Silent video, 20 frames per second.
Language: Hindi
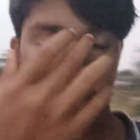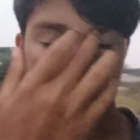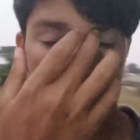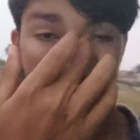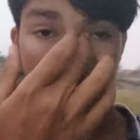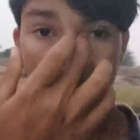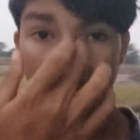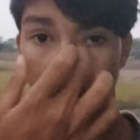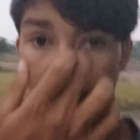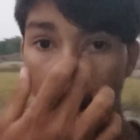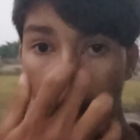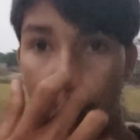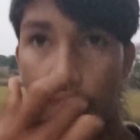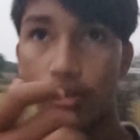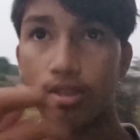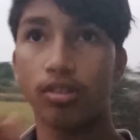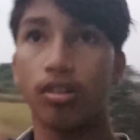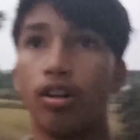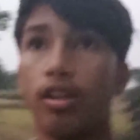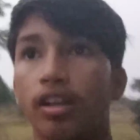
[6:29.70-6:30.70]
जाते हैं
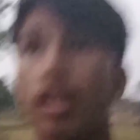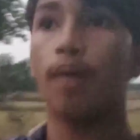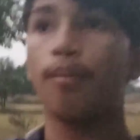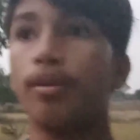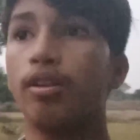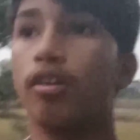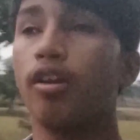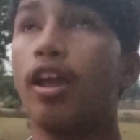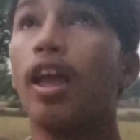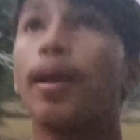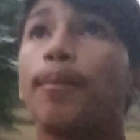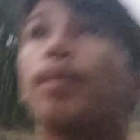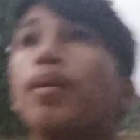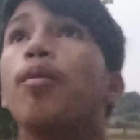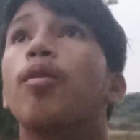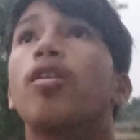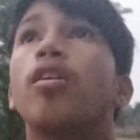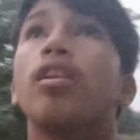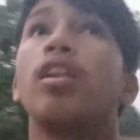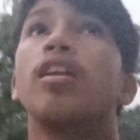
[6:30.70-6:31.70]
वापस घर यहाँ पे तो एक भी
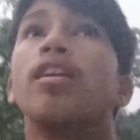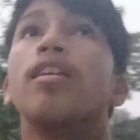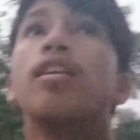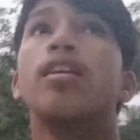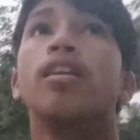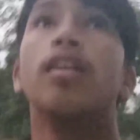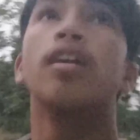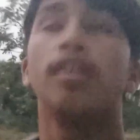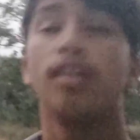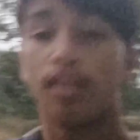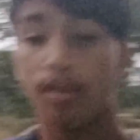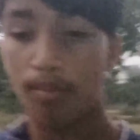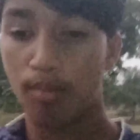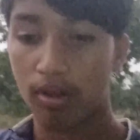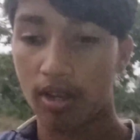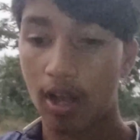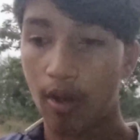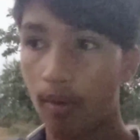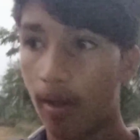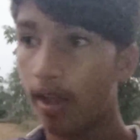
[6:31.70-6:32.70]
बोरो नहीं
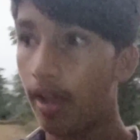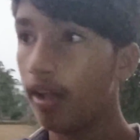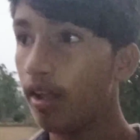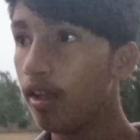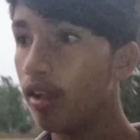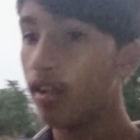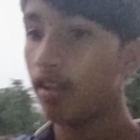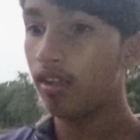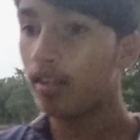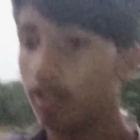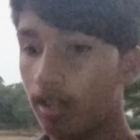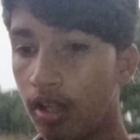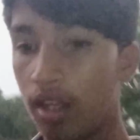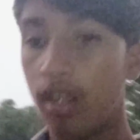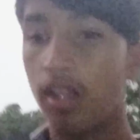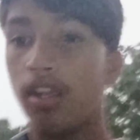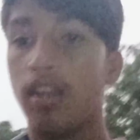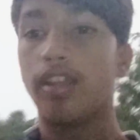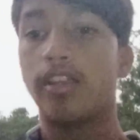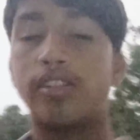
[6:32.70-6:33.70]
पका हुआ है
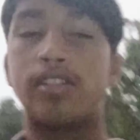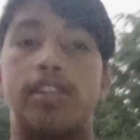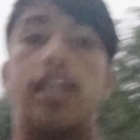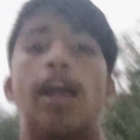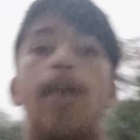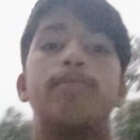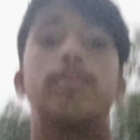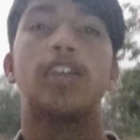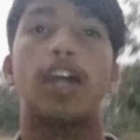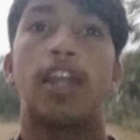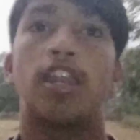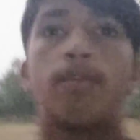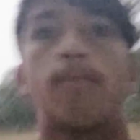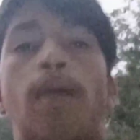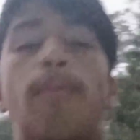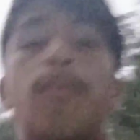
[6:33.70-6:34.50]
इसलिए हम जाने